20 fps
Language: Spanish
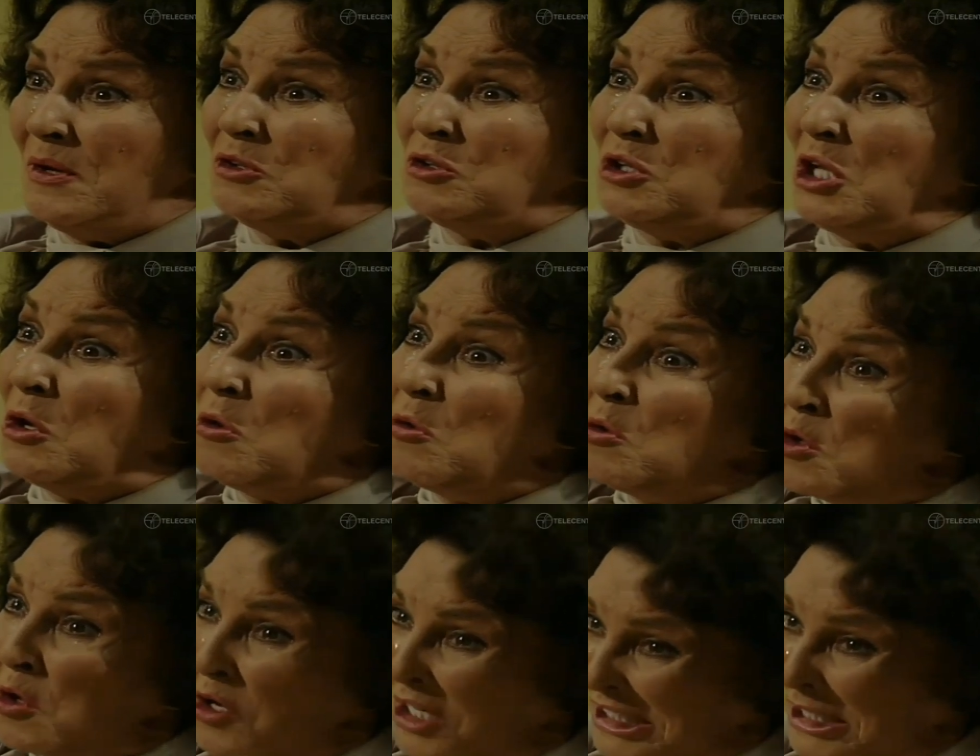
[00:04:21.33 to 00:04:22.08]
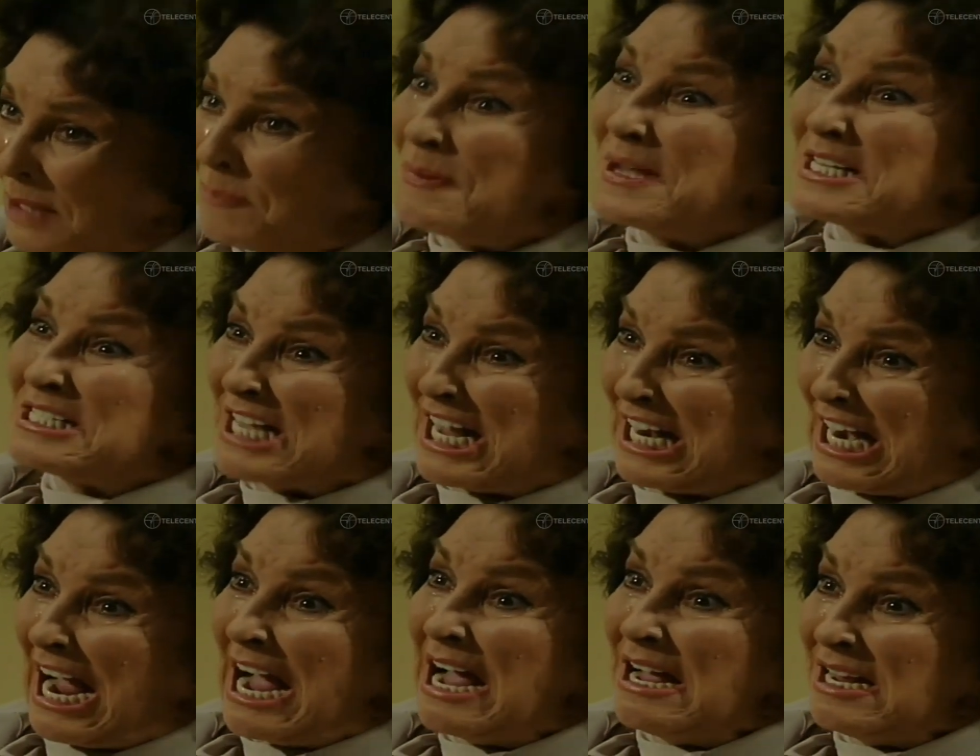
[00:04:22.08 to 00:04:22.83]
Pero te juro que te
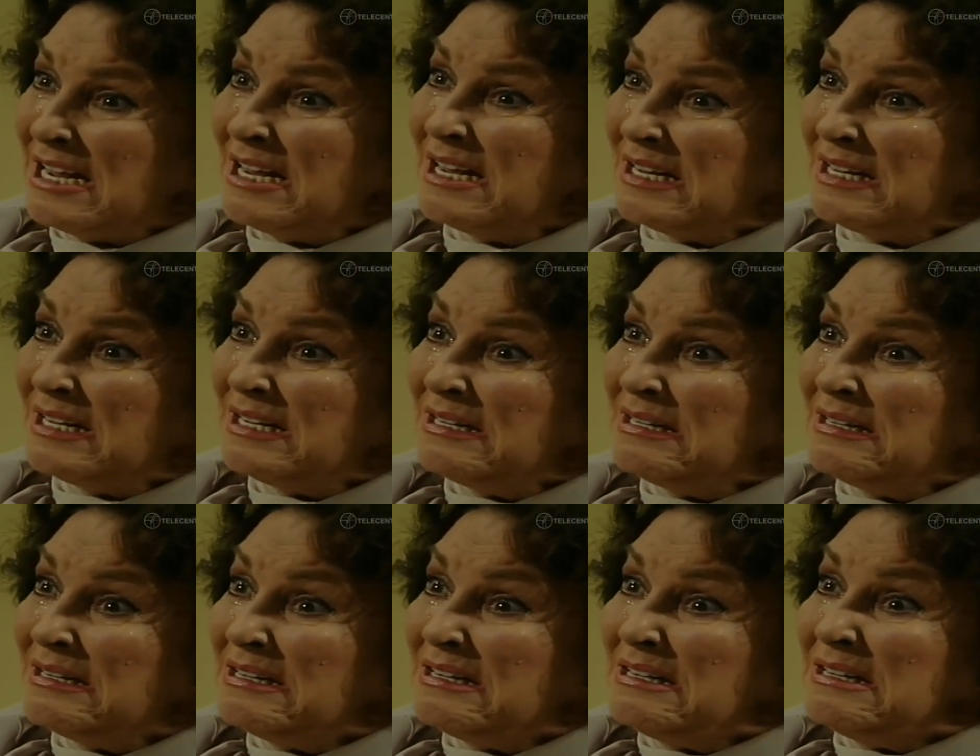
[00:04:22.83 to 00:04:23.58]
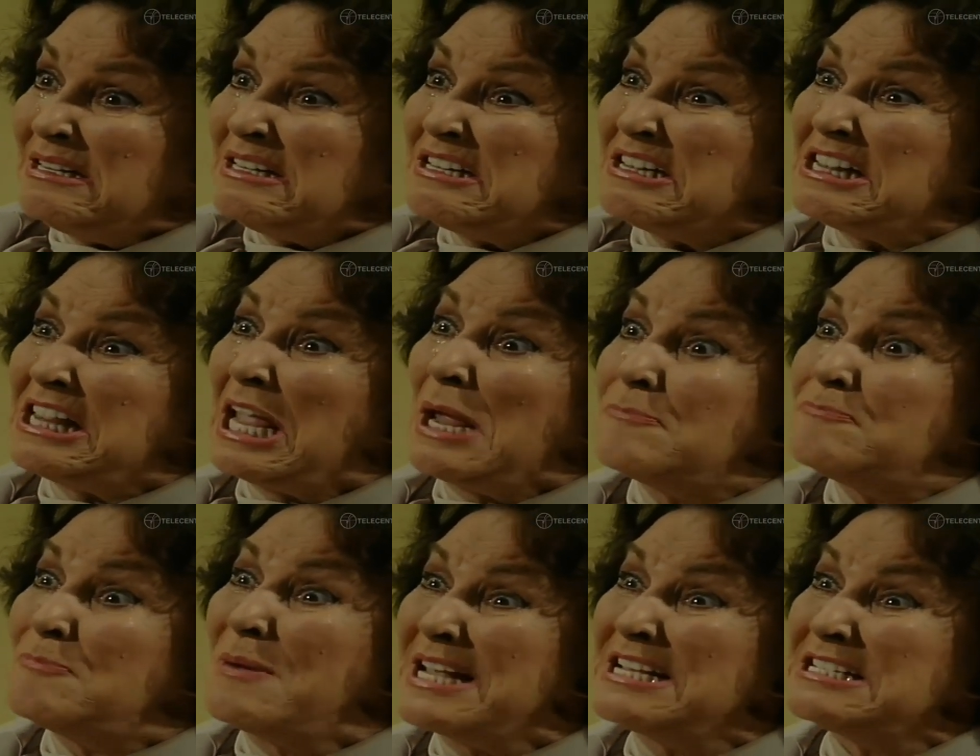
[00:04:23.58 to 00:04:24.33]
pesará. ¿eh? Te
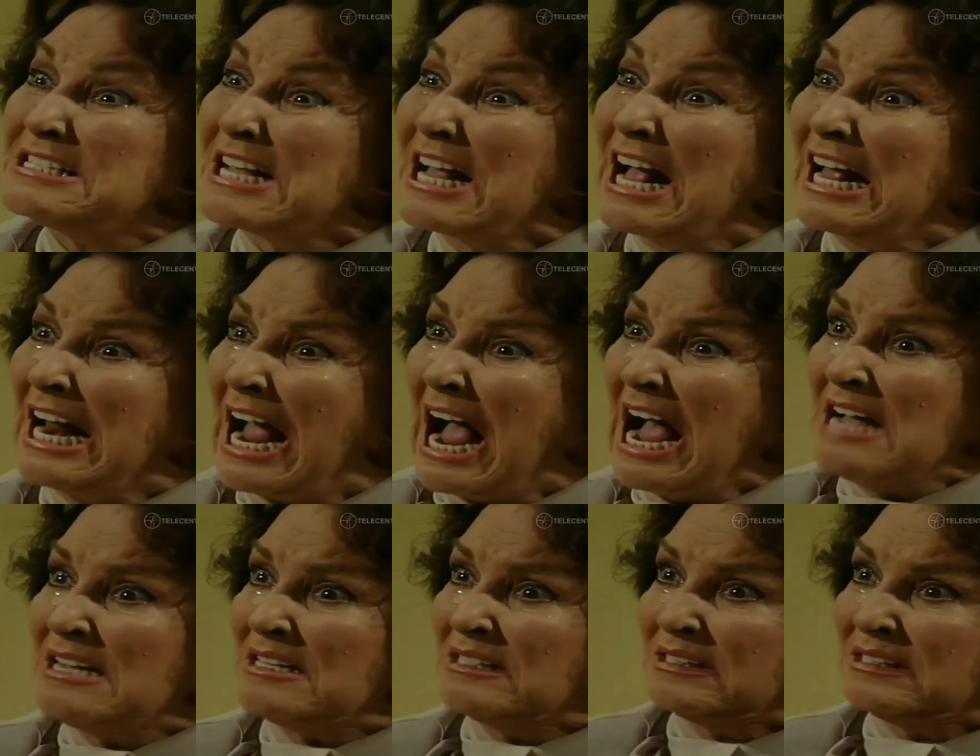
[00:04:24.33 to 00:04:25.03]
pesará.